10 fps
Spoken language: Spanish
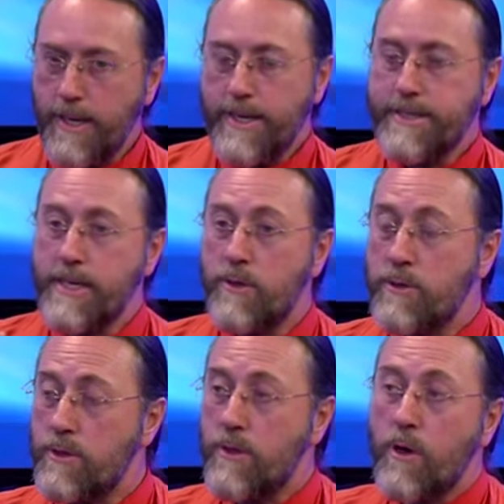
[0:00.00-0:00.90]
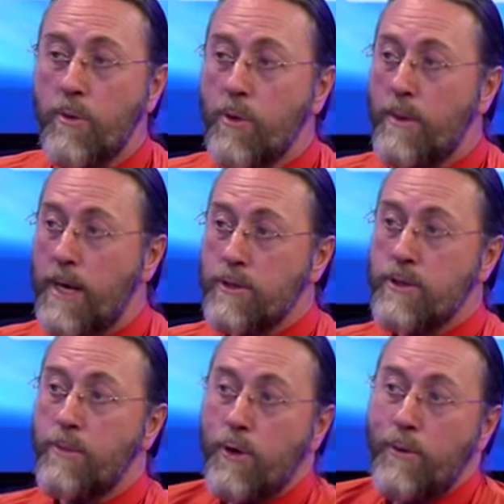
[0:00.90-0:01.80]
Si nosotros como humanos
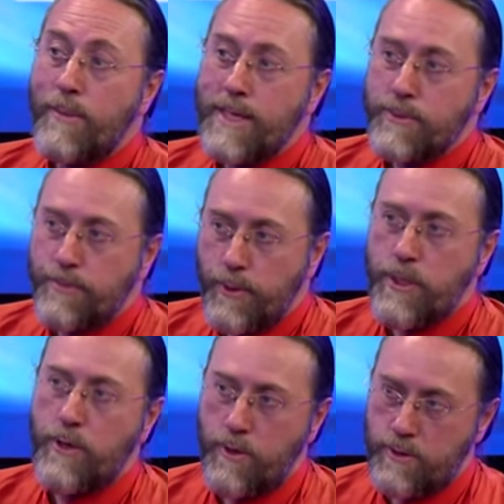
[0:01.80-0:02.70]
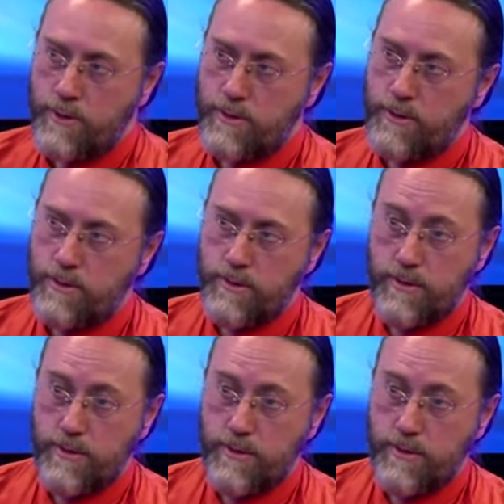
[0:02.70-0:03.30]
somos los más poderosos